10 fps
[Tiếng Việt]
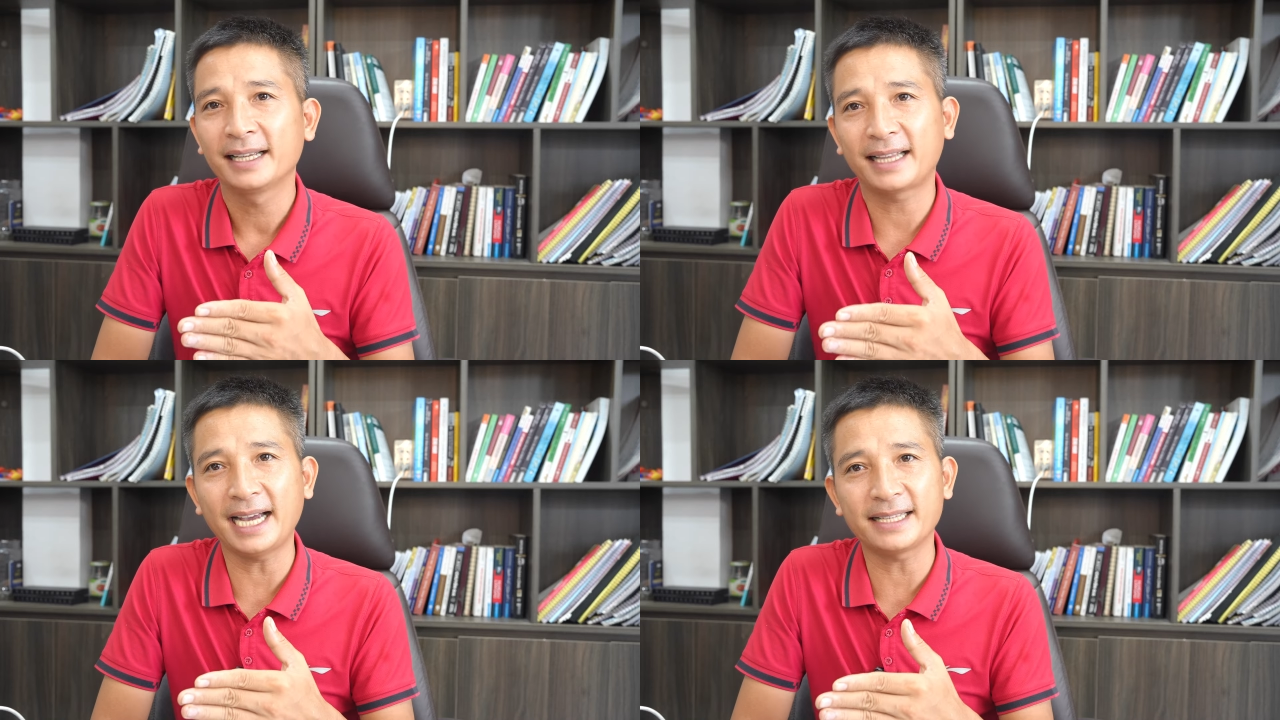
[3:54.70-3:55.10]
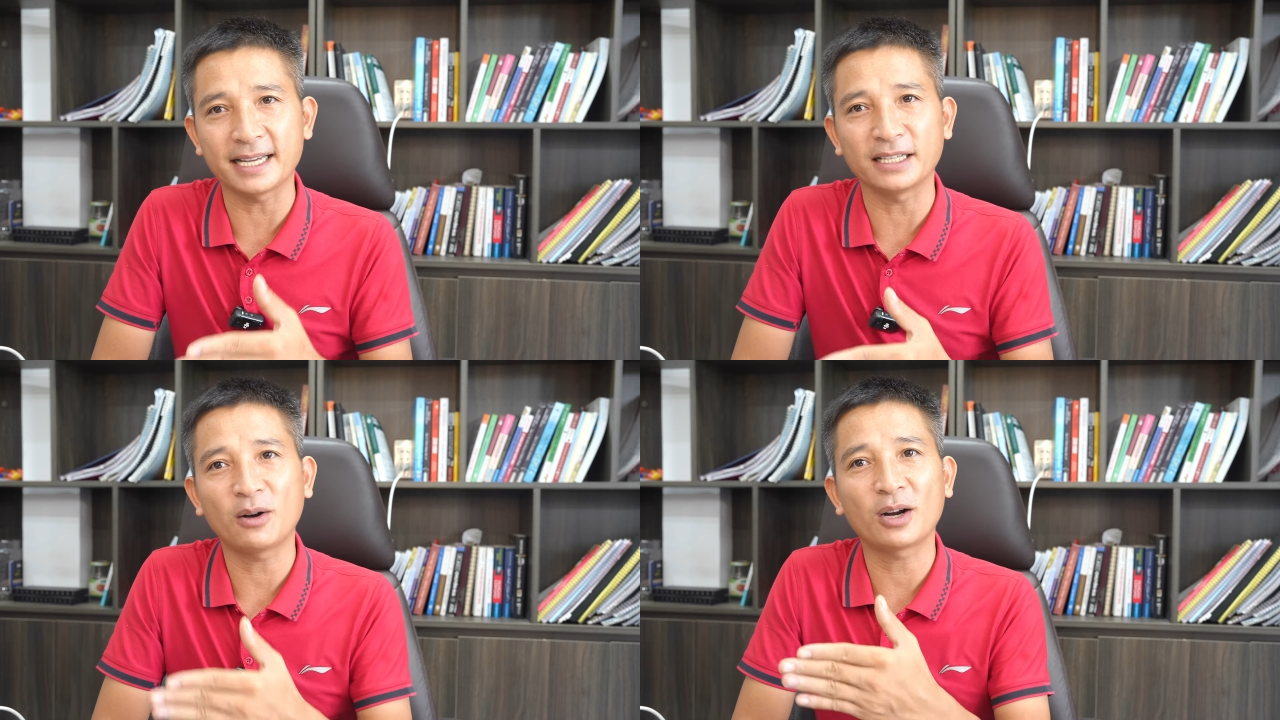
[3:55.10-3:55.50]
tài
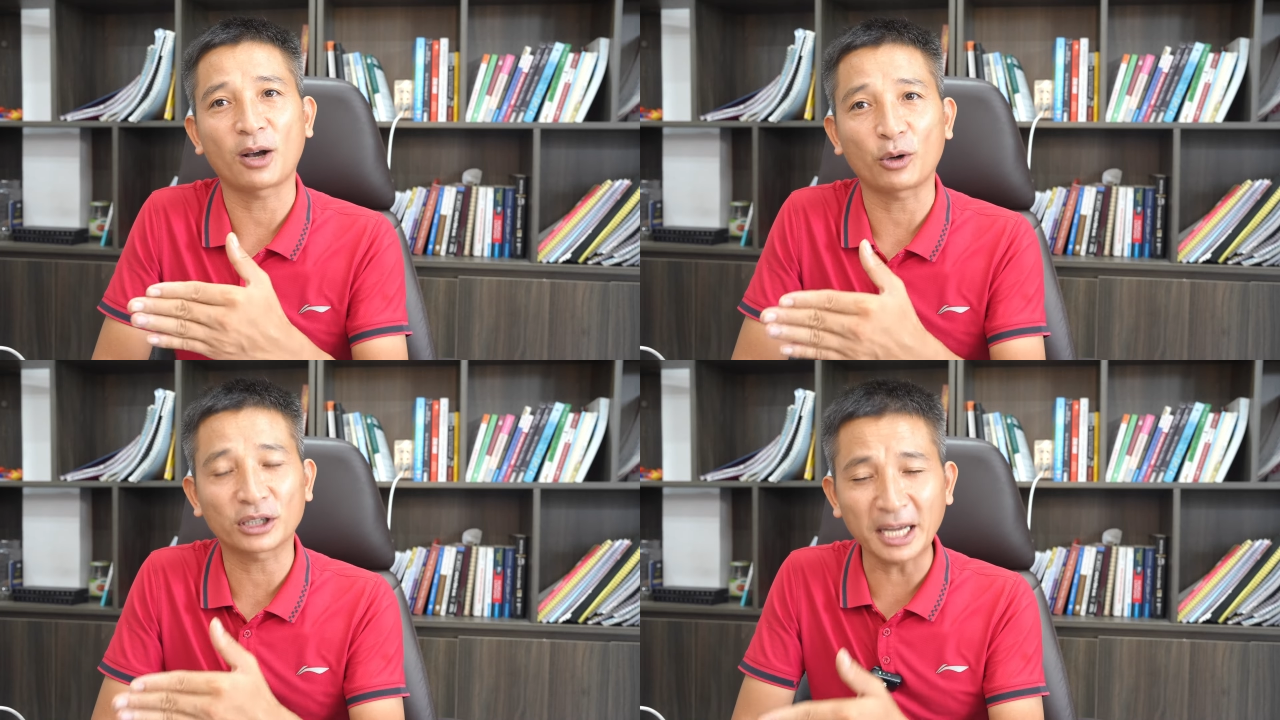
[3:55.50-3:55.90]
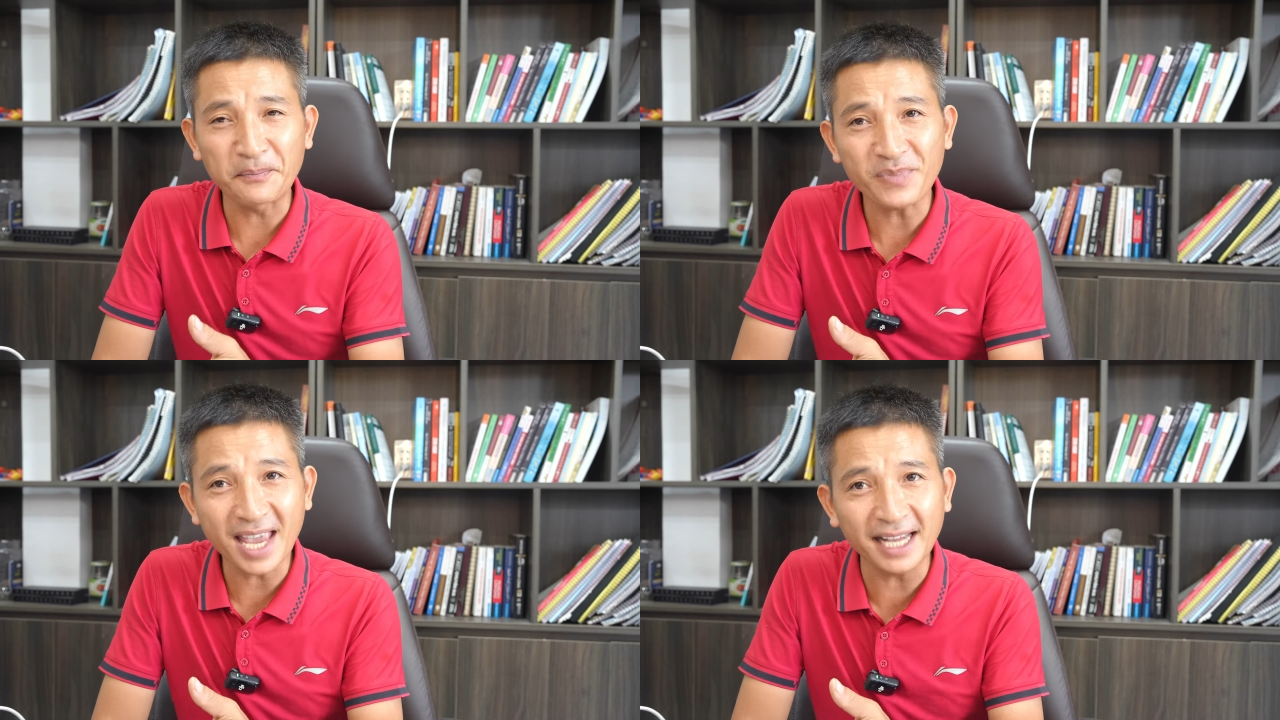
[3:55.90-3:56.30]
chính, họ đã có
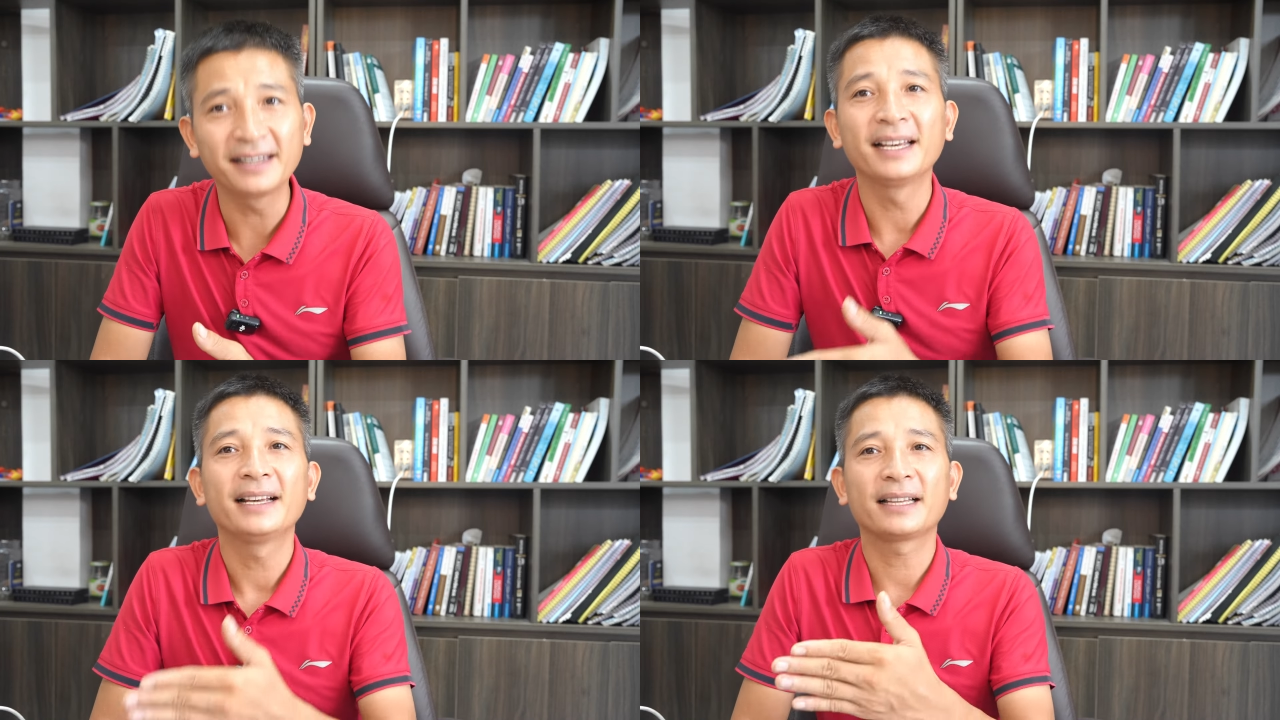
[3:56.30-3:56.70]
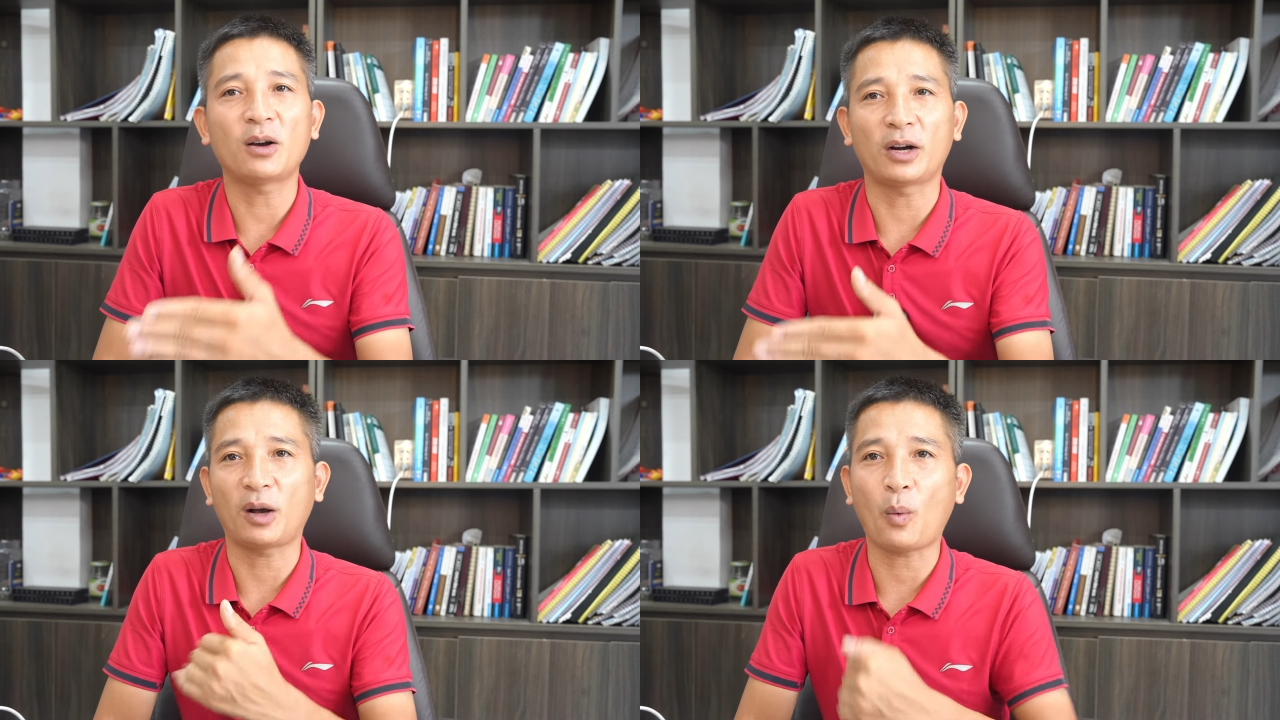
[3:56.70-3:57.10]
tầm nhìn
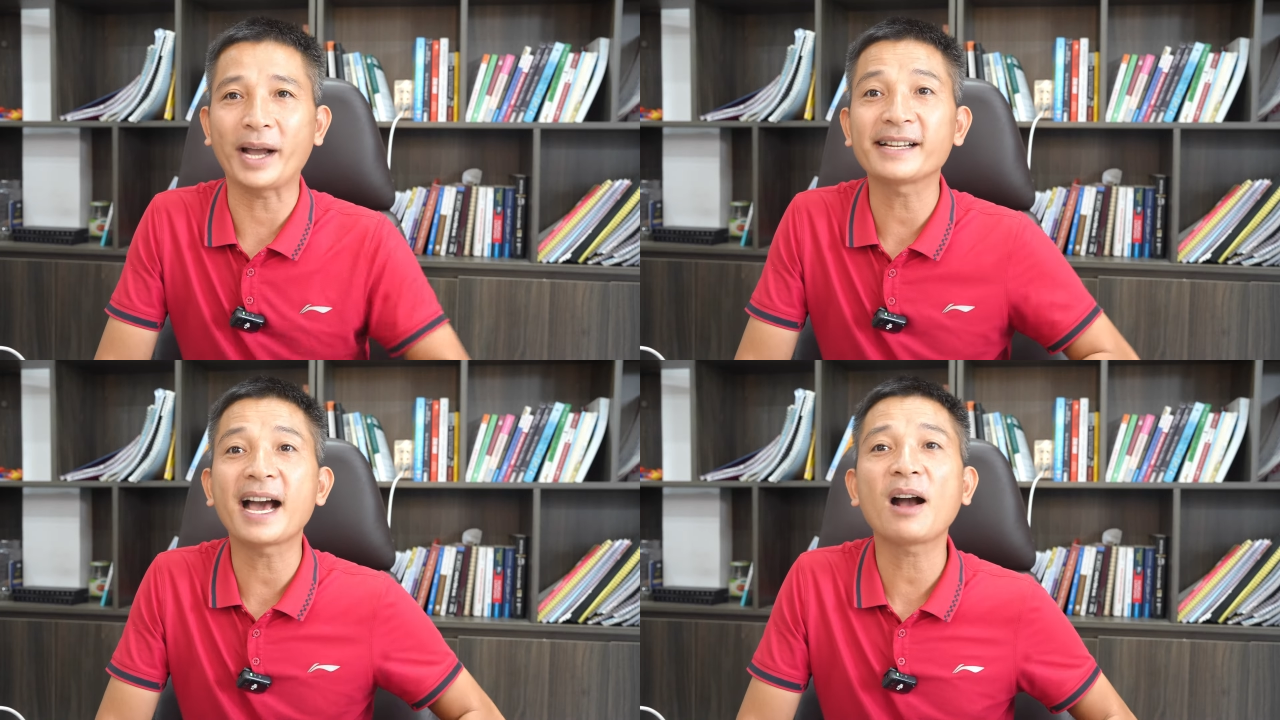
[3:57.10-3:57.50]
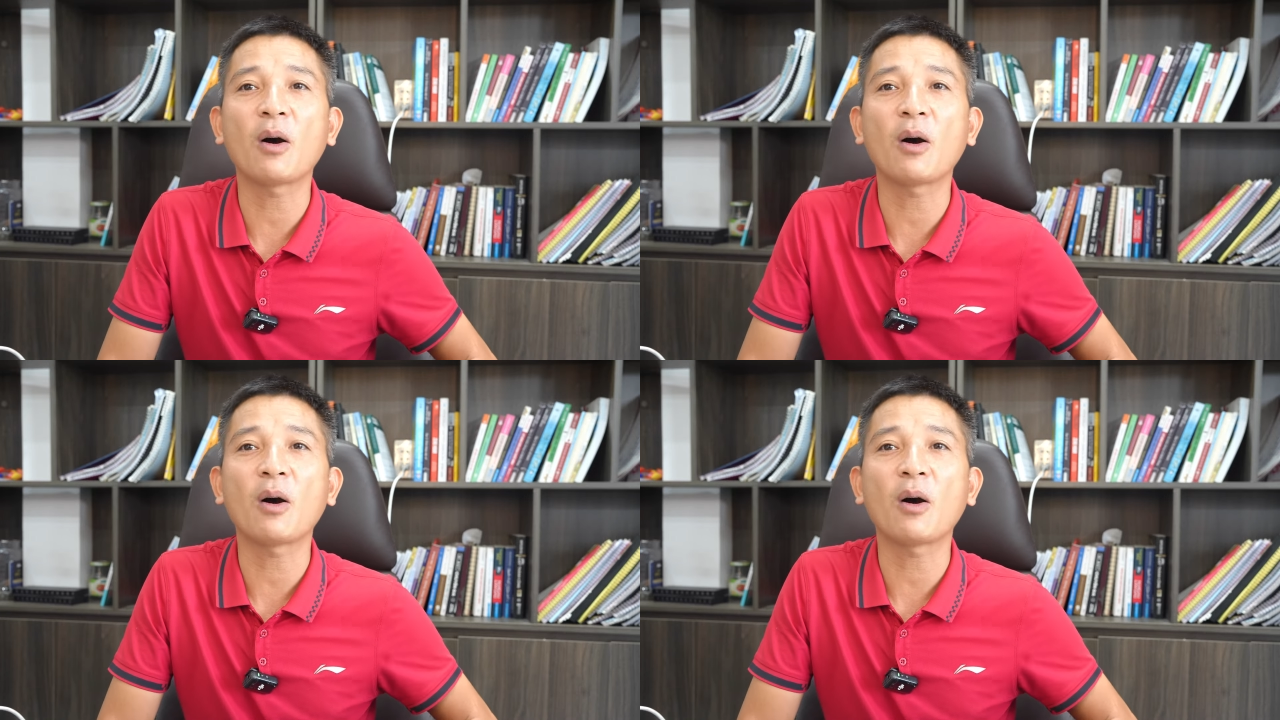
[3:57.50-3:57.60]
thì họ đã quay sang,